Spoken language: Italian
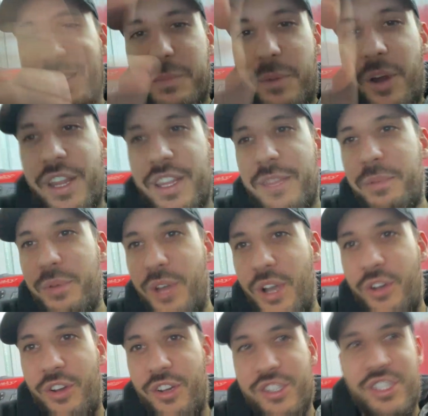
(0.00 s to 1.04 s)
predispone di
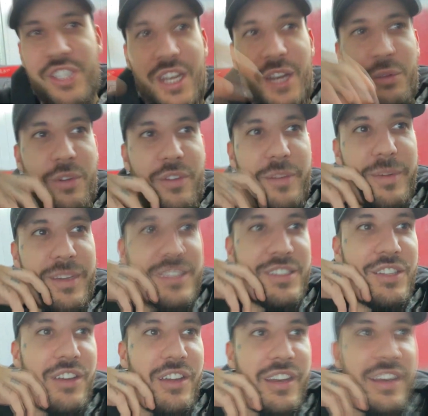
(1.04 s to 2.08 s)
più a conoscere nuove
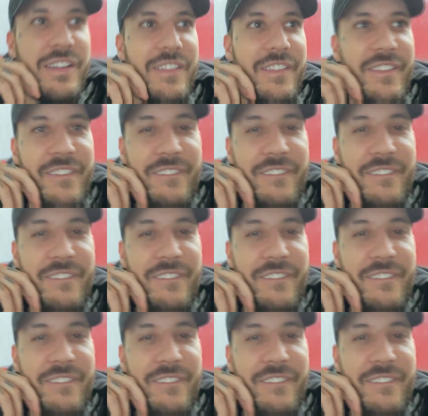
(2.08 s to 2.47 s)
persone.